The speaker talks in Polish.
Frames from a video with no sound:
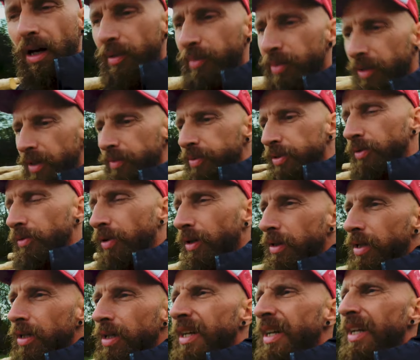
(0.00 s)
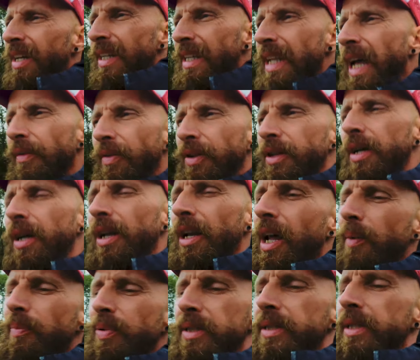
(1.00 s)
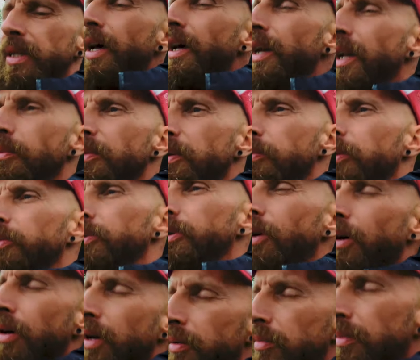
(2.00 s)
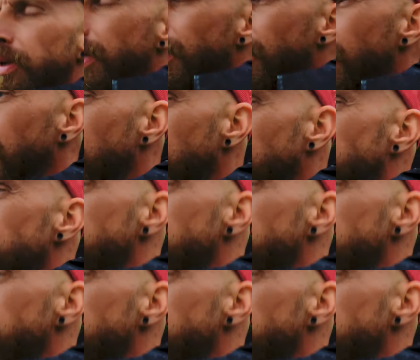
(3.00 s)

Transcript: albo na przykład nawet chleb z serem i pomidorem. Po